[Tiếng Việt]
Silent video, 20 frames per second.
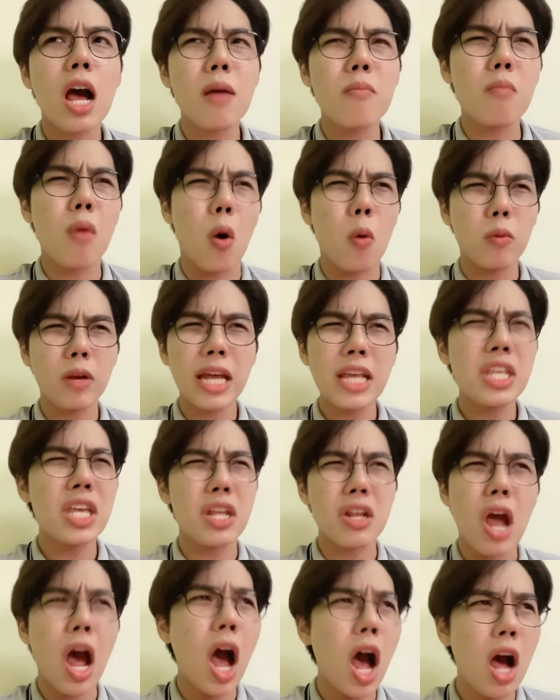một cái gì
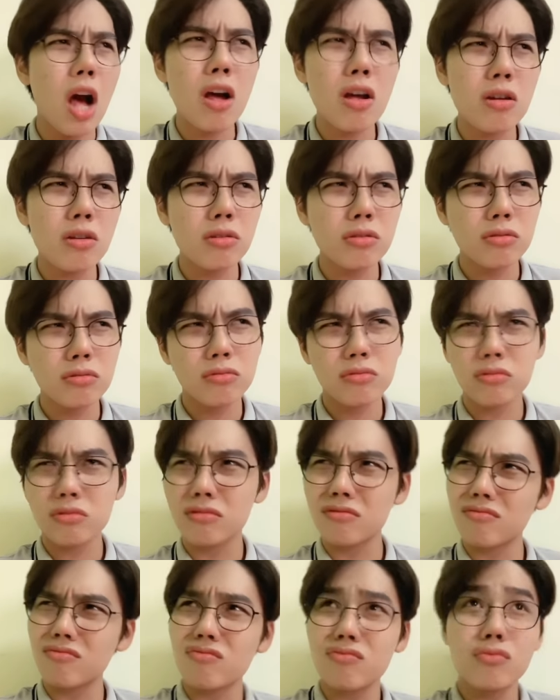đó,
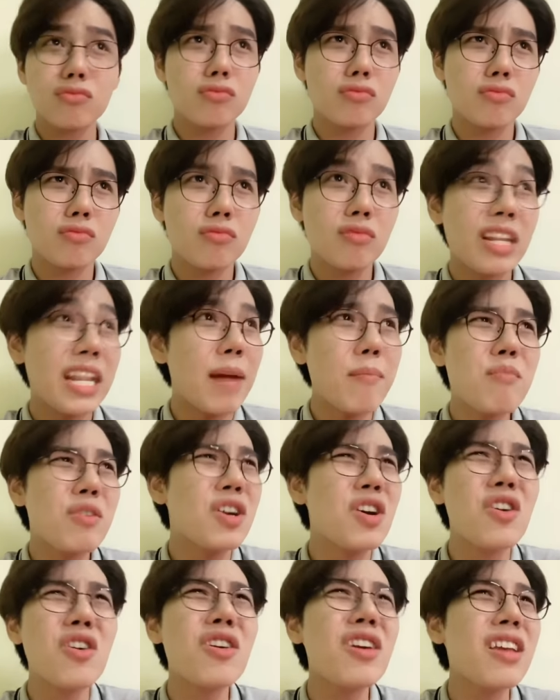đi đám
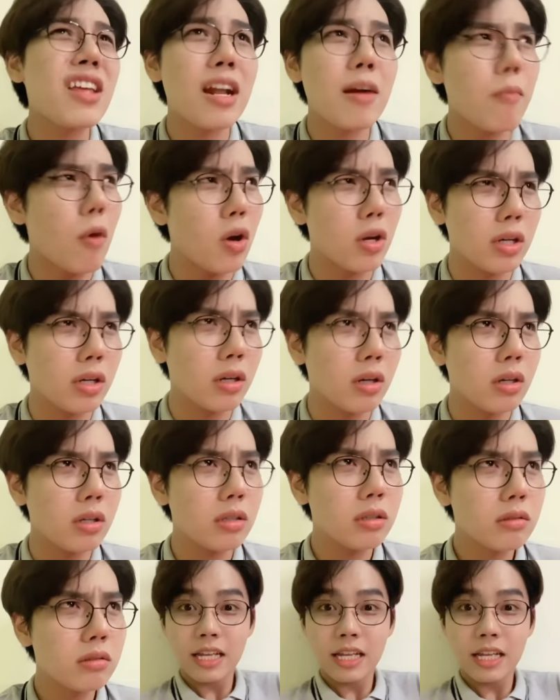cưới vậy đó mọi người.